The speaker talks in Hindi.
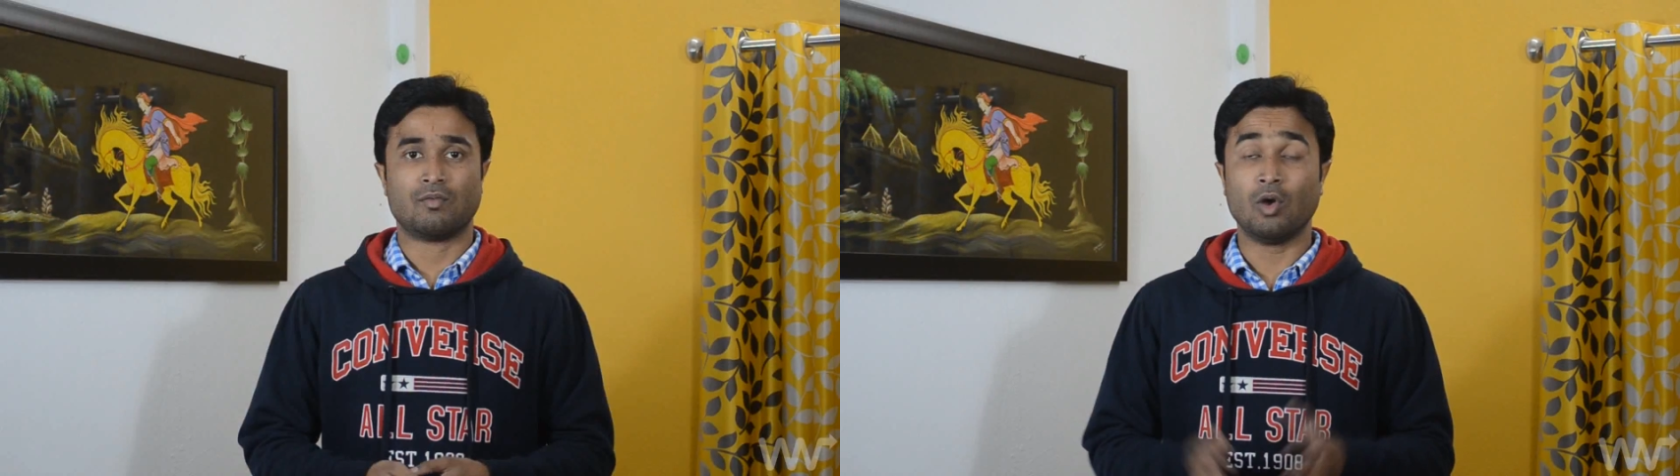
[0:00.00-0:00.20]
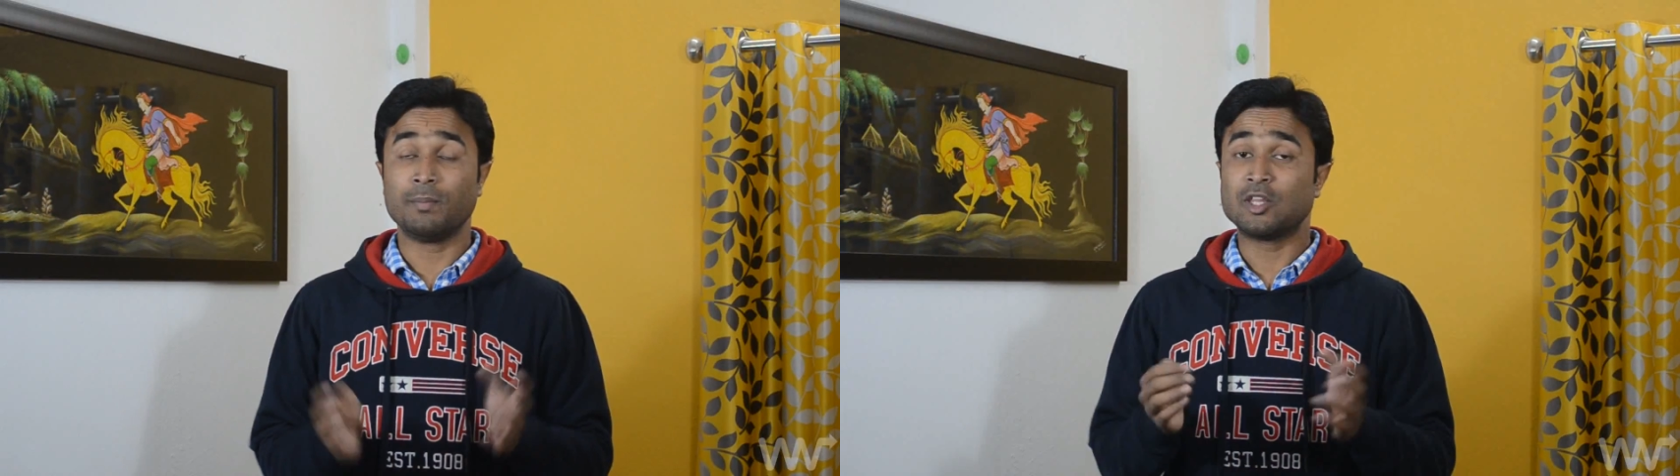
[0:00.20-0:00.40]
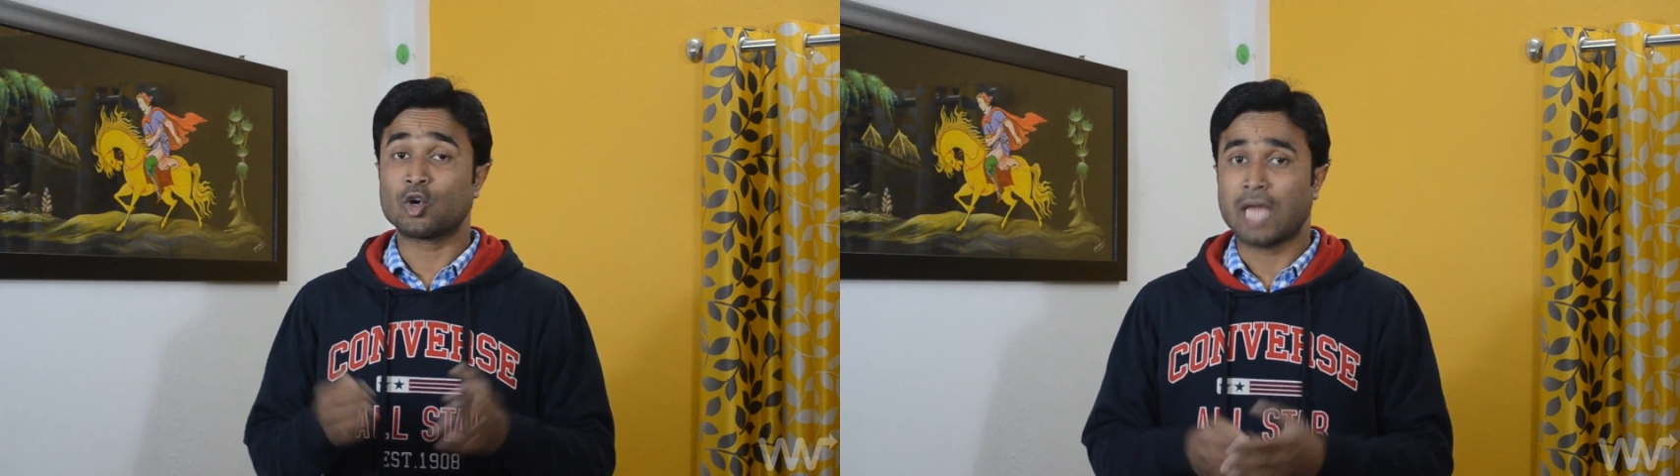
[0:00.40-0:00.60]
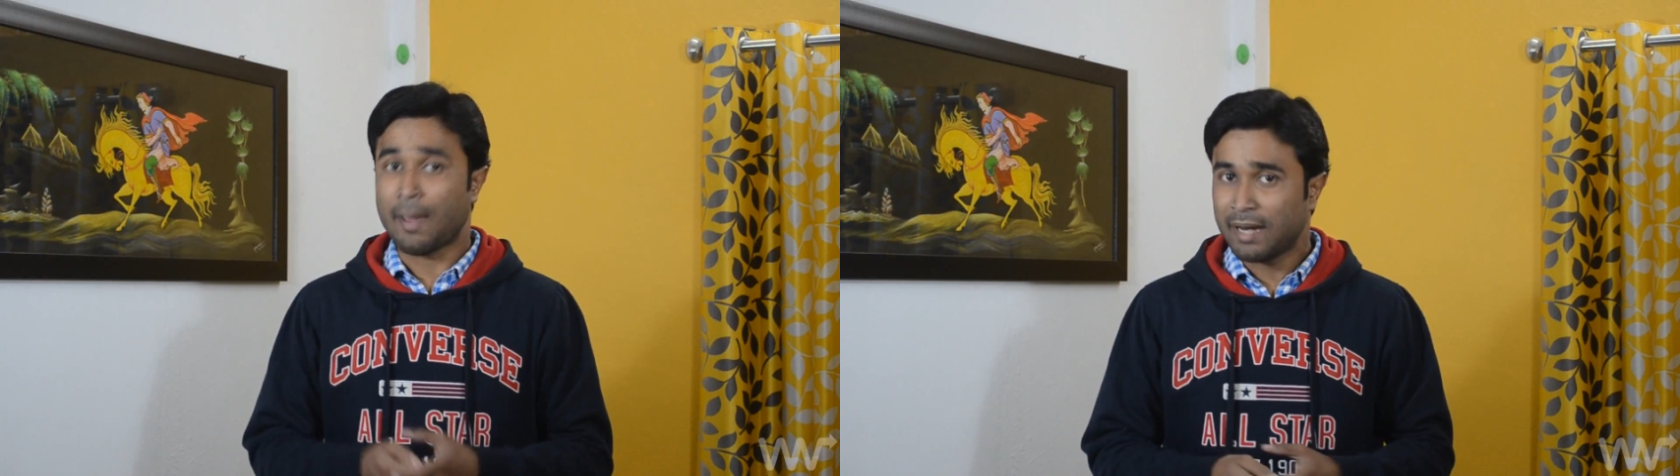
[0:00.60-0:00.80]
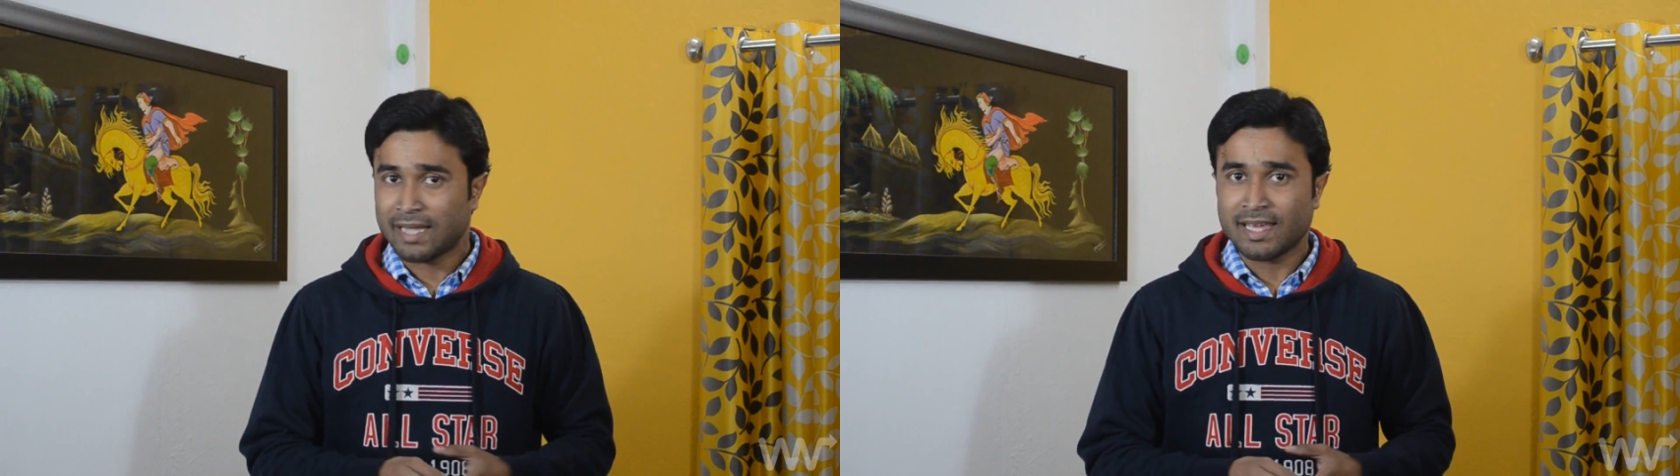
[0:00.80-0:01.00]
फोन में दो
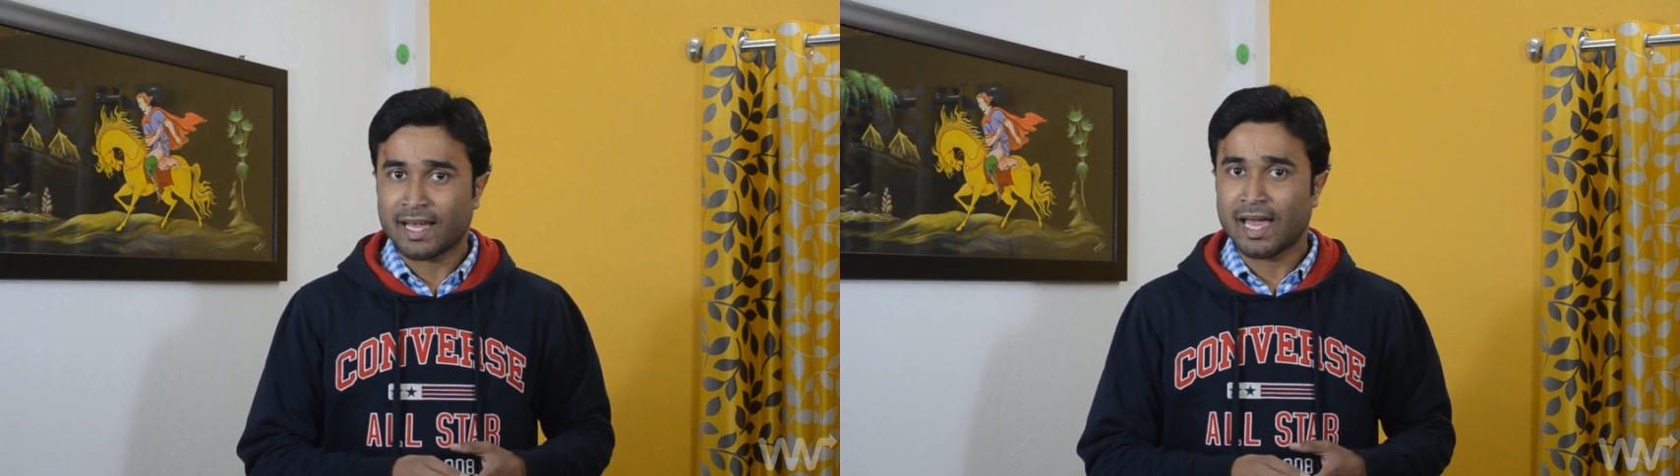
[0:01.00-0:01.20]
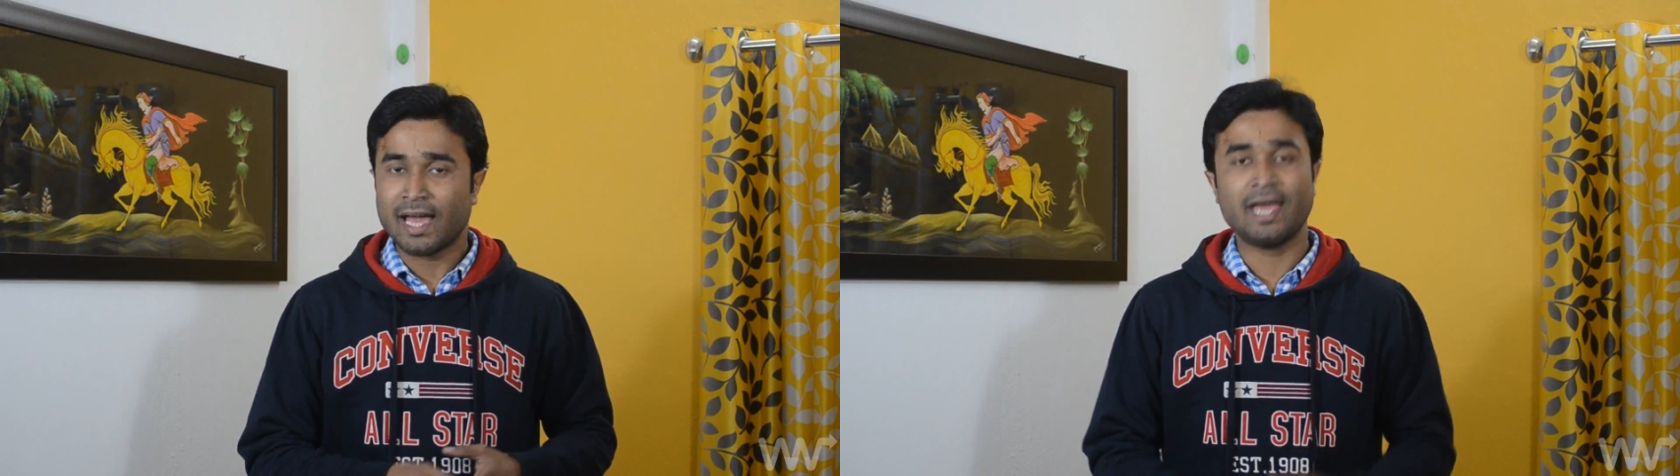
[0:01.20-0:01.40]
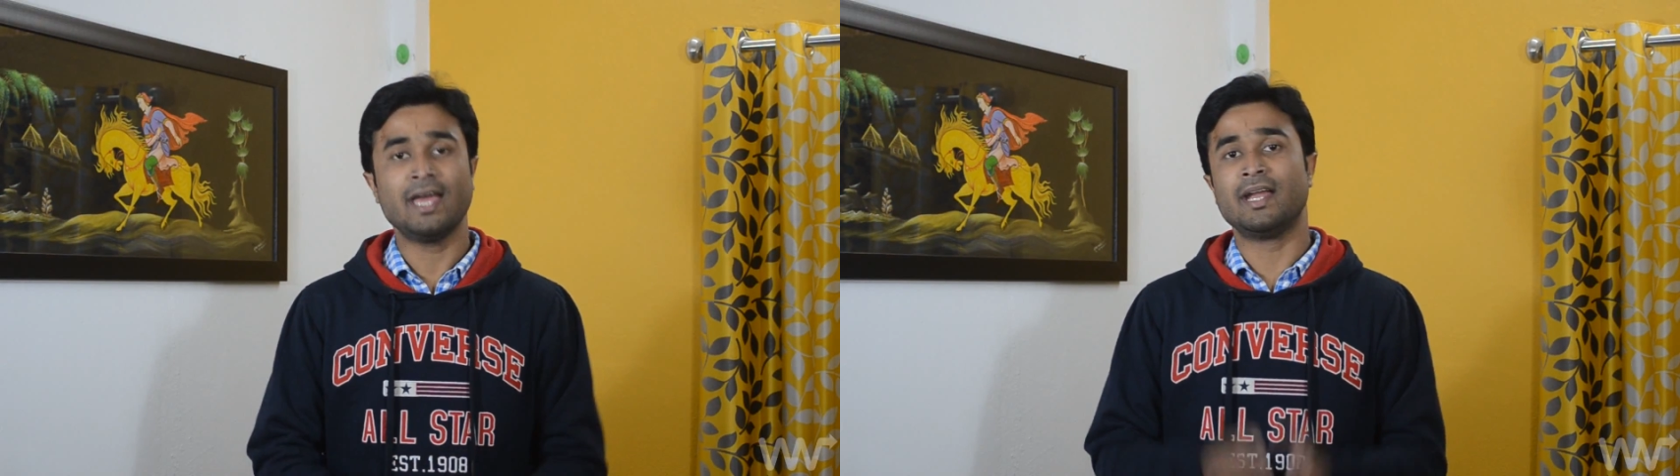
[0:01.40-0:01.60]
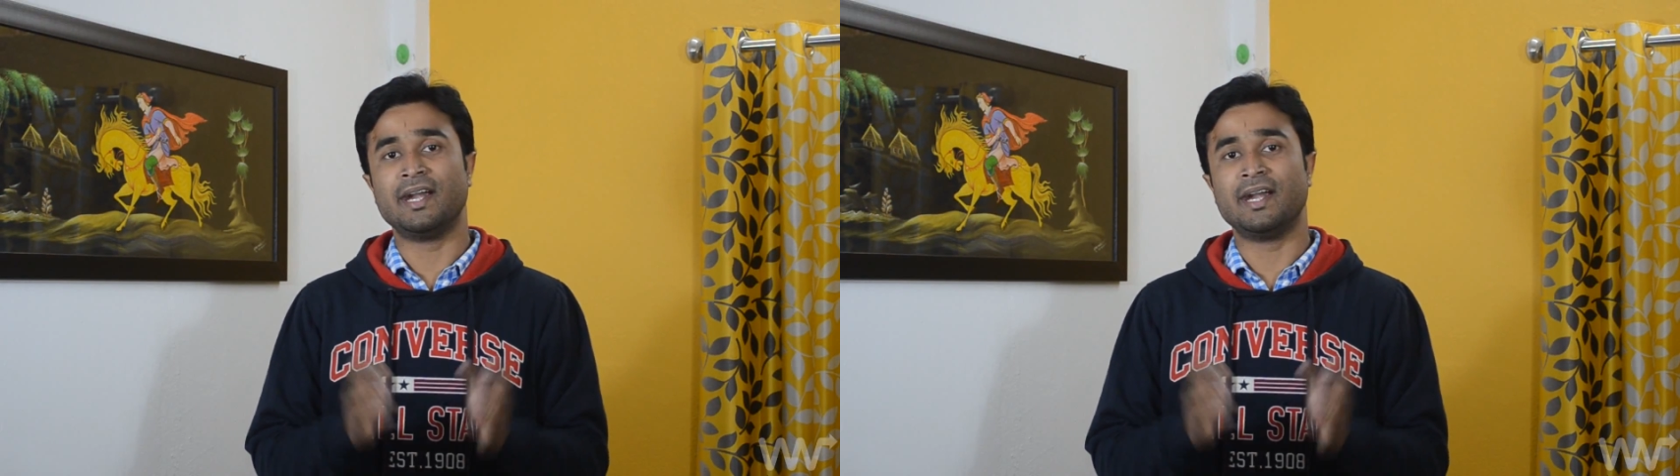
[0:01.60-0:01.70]
कैमरा दिया गया है